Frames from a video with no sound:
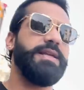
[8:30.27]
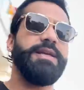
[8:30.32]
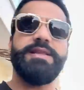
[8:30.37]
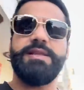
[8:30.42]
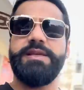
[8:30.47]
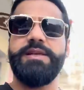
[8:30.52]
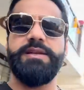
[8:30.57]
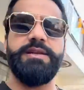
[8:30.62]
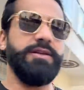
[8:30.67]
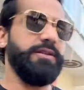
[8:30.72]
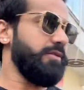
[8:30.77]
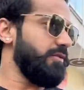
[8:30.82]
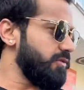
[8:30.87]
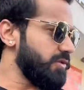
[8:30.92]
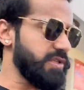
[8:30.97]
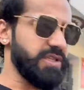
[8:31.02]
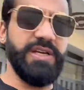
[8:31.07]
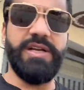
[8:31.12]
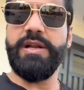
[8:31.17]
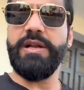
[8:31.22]
या तीन की तो वो
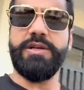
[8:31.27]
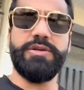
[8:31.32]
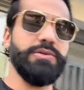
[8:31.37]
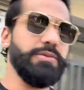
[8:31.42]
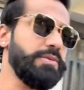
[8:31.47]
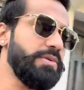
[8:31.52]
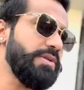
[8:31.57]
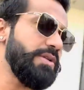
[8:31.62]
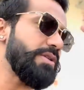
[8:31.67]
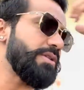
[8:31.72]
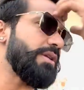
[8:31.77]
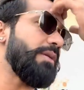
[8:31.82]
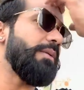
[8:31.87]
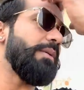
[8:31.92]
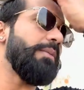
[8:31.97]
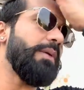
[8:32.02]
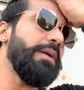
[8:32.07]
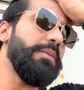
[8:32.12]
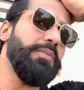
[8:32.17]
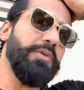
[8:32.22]
सीट का जो सिस्टम है
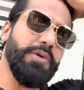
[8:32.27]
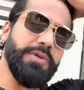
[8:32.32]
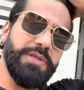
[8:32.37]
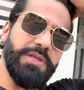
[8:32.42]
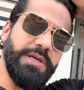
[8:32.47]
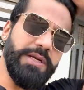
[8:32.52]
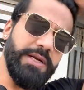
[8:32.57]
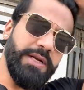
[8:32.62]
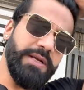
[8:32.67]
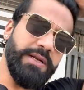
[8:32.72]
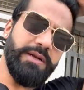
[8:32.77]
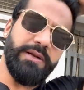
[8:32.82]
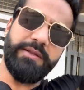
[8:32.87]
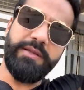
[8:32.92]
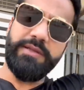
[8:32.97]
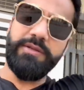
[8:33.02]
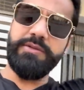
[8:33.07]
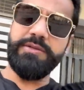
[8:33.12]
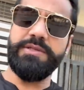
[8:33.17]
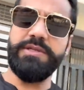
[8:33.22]
भाई बहुत इरिटेट करता है तो इस